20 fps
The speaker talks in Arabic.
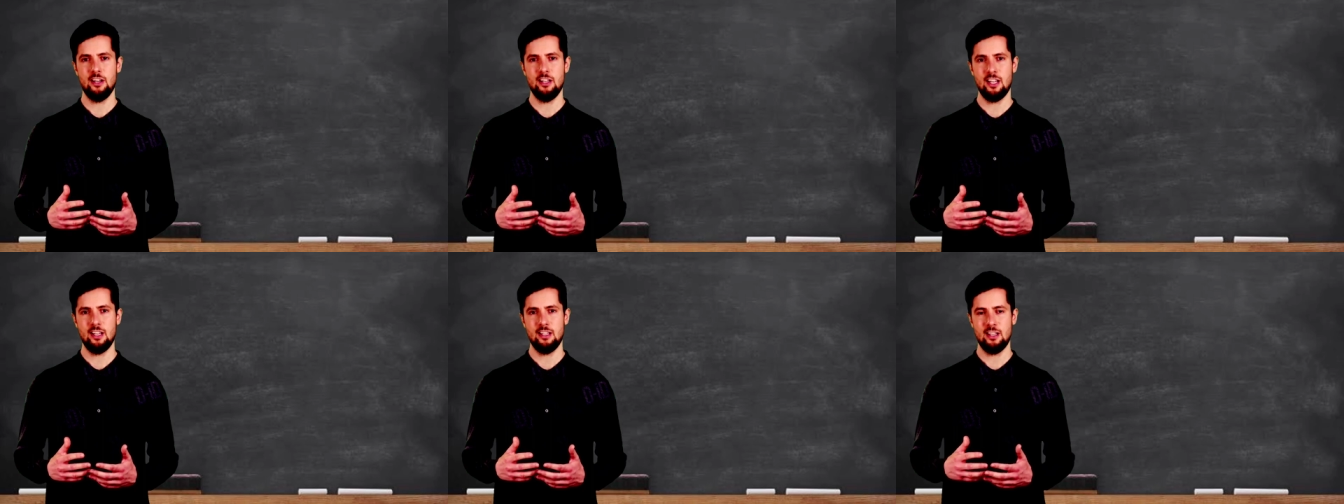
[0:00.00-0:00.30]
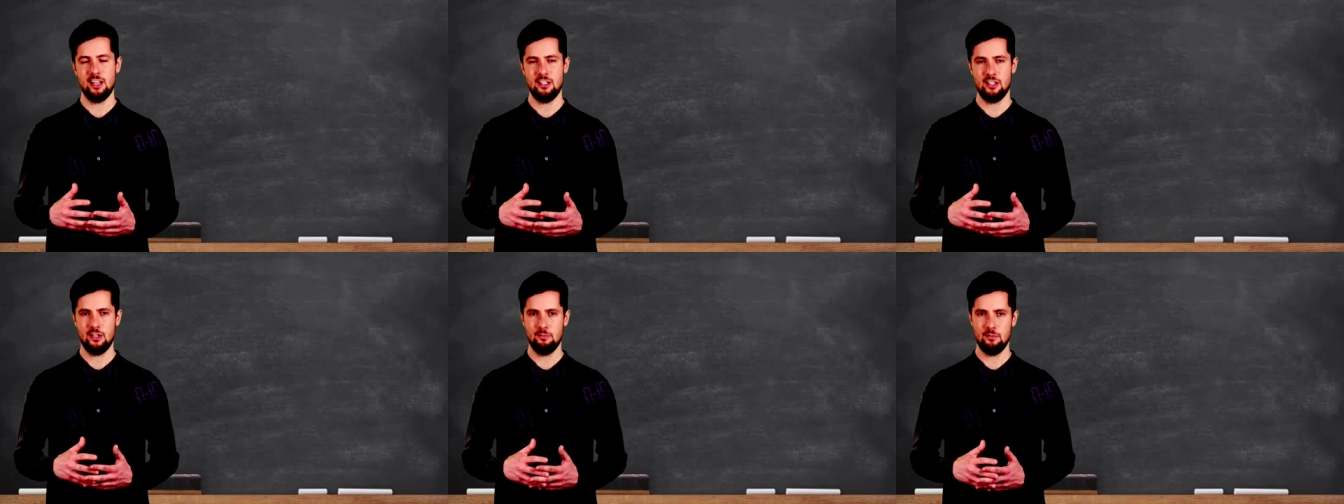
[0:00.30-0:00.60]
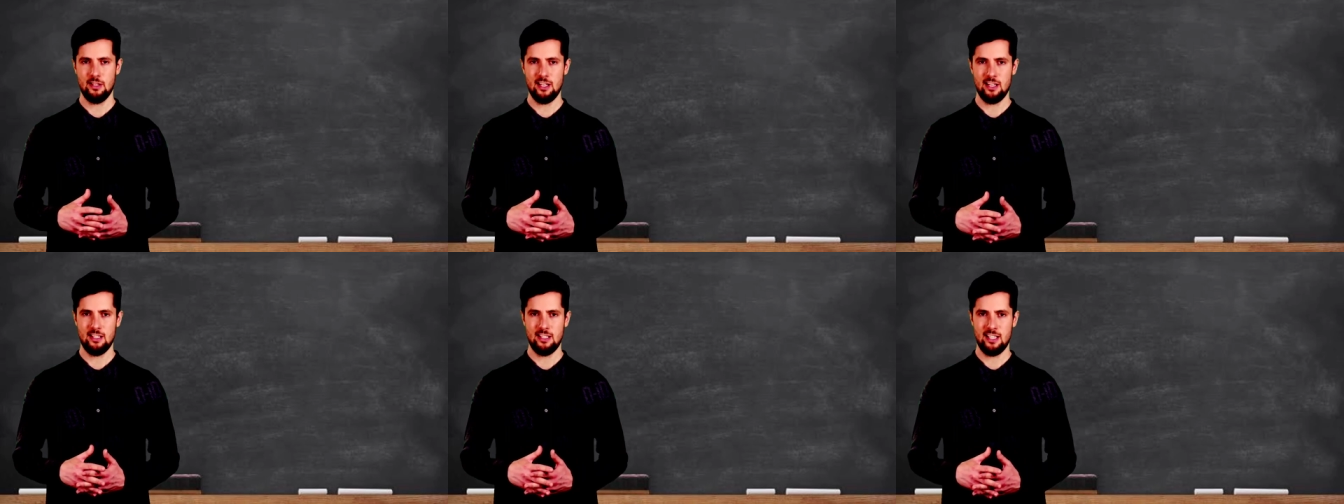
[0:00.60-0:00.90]
علينا
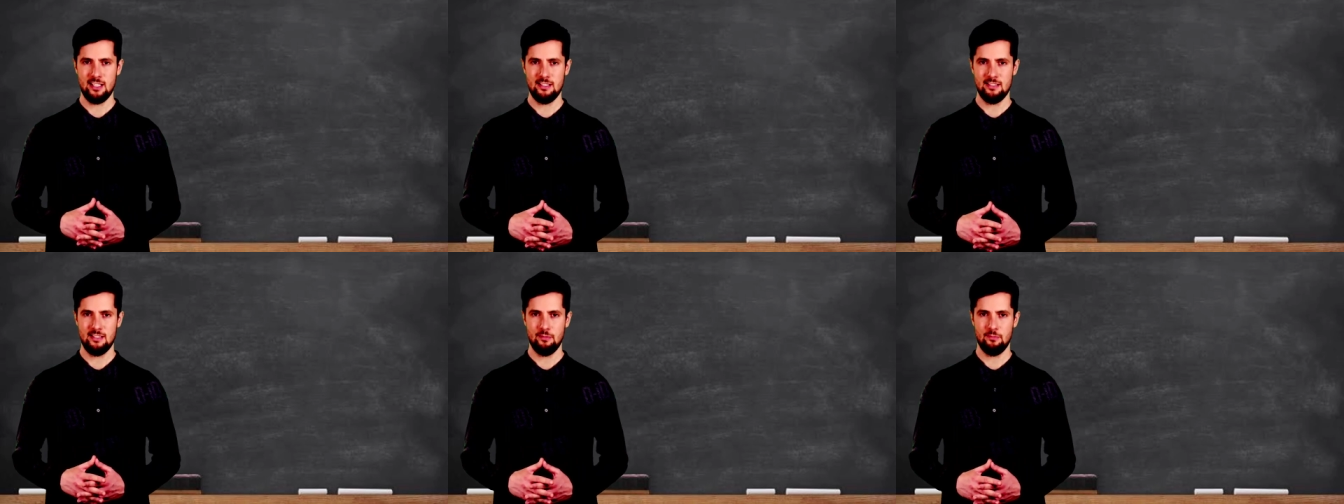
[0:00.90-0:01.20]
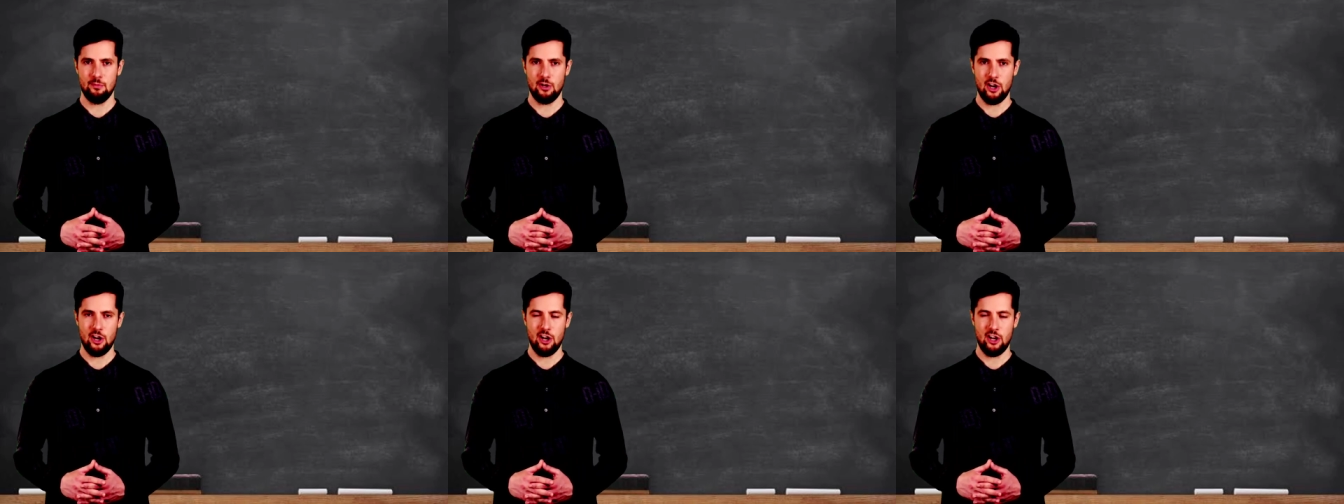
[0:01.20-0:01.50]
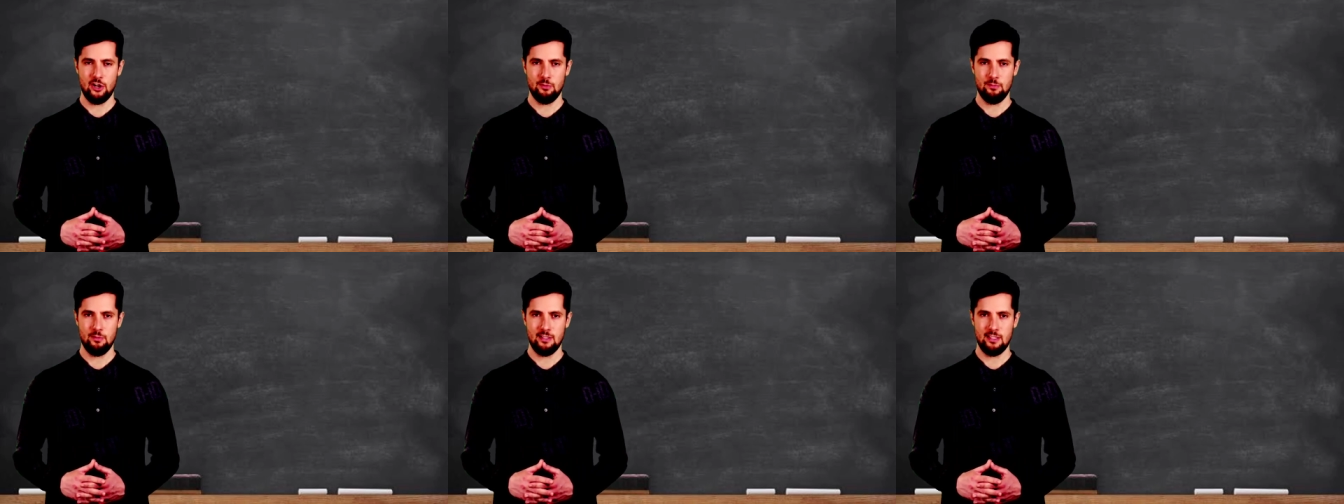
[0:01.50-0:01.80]
جميعا عند
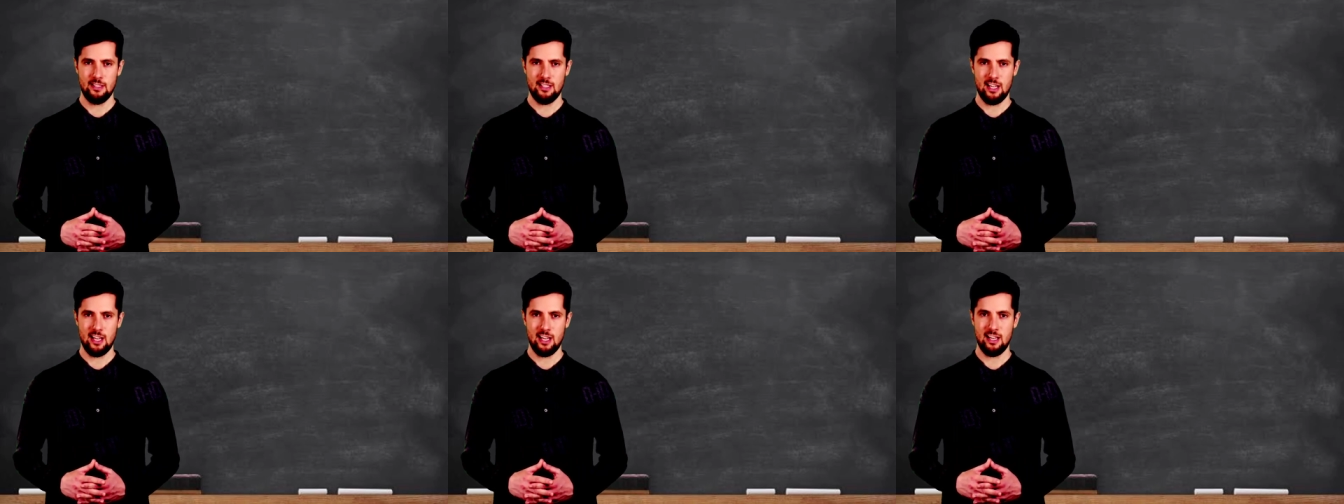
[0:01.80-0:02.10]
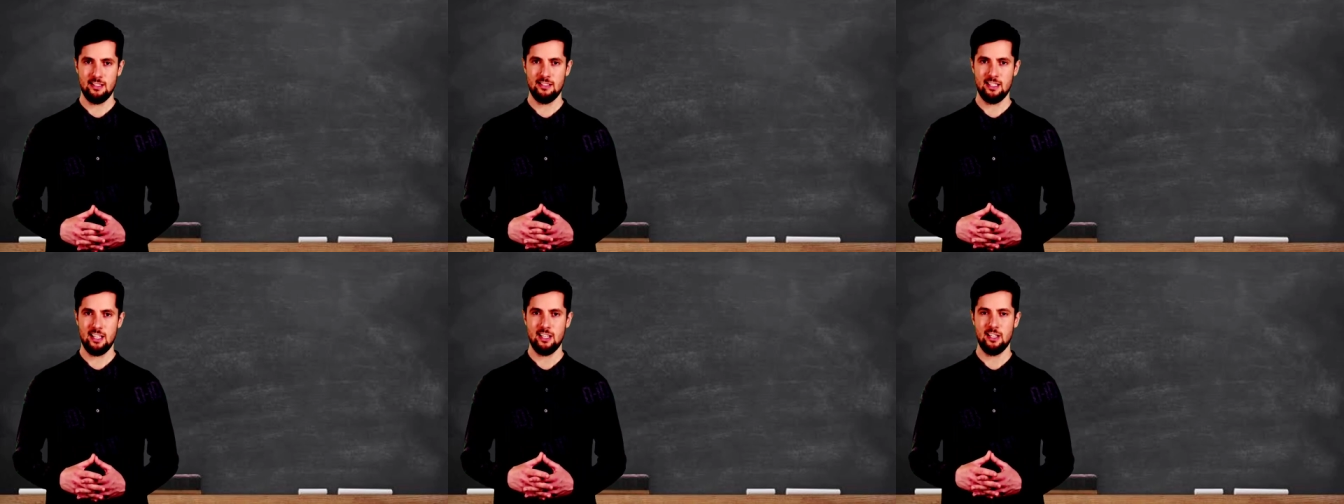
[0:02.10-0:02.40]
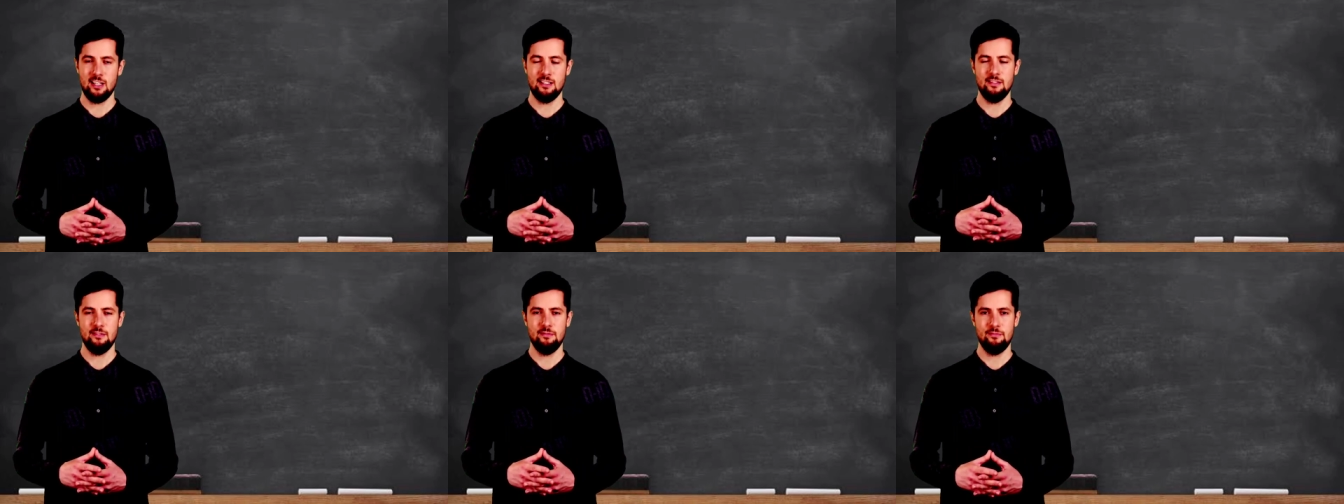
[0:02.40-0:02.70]
محاربة
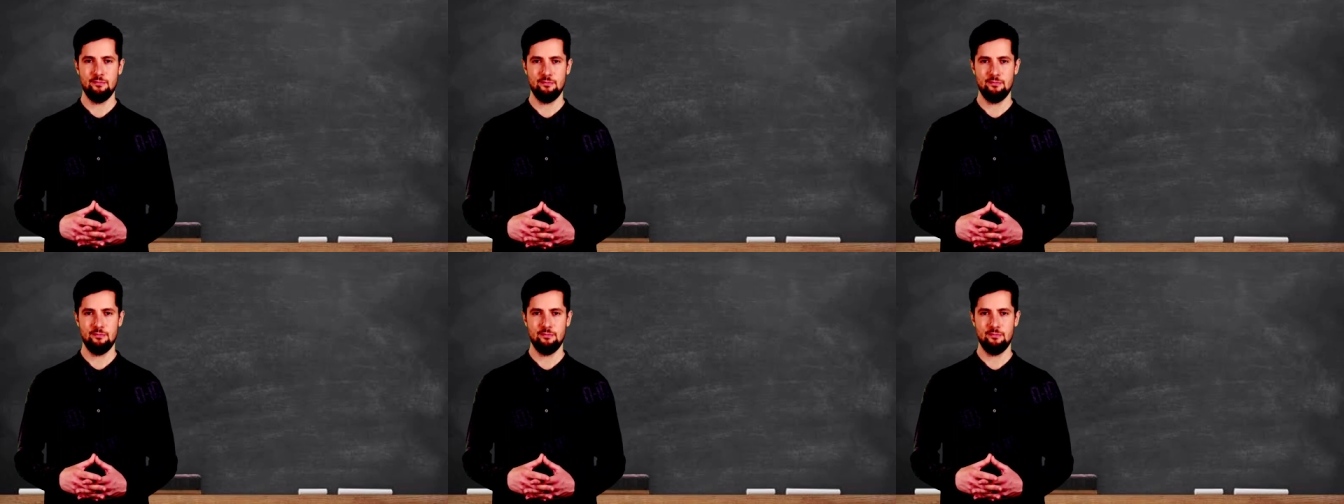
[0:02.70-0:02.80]
الأعداء